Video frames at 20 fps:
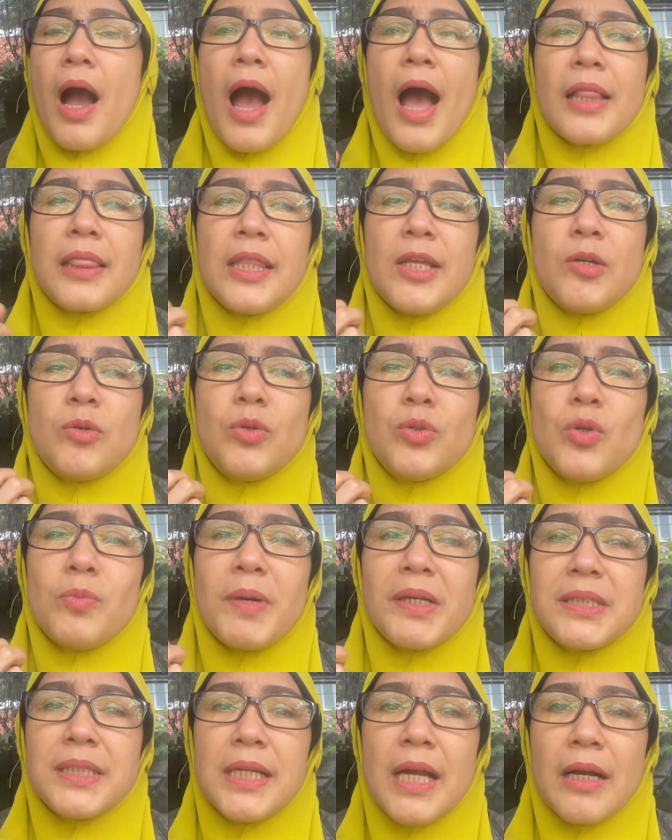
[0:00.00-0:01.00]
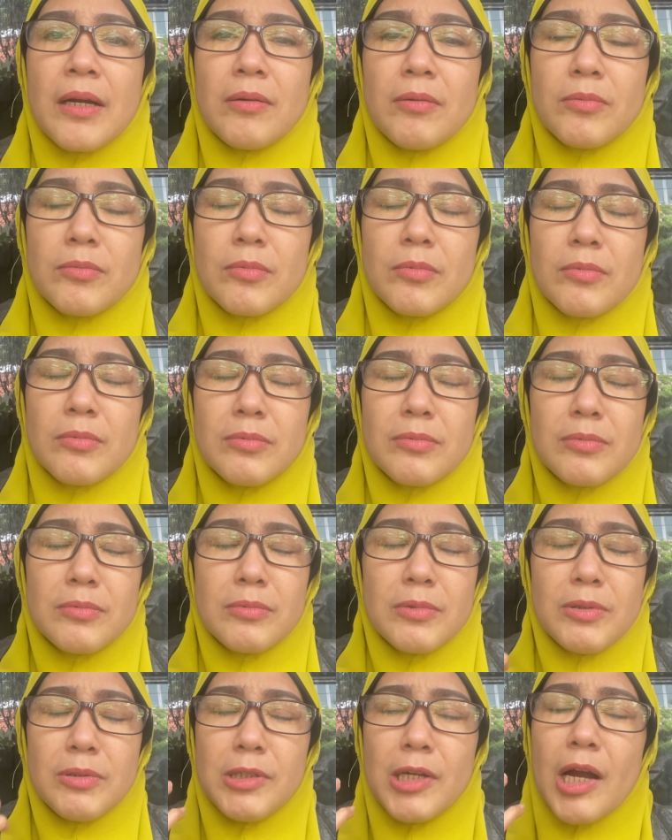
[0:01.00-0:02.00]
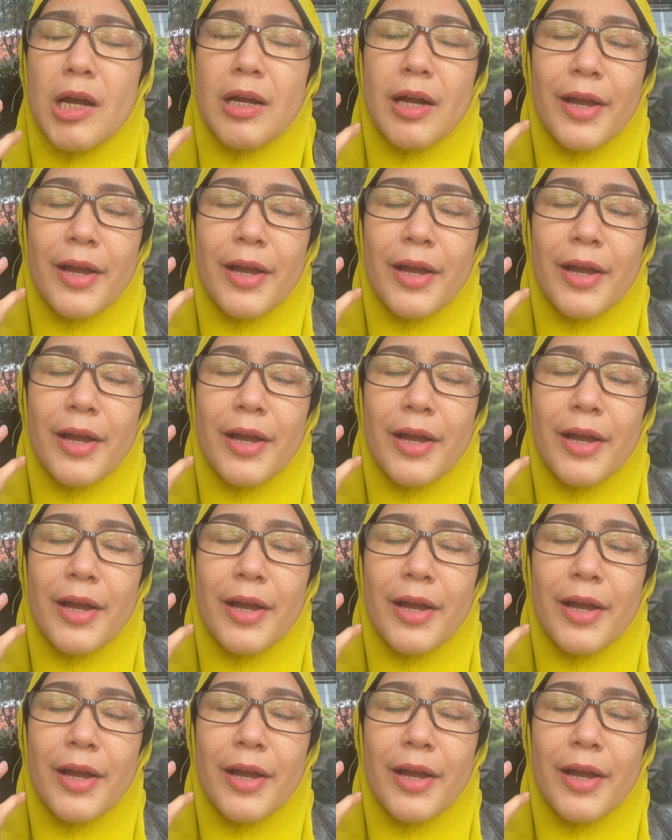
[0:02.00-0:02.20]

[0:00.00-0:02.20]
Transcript: hatiku tuh masih yang ya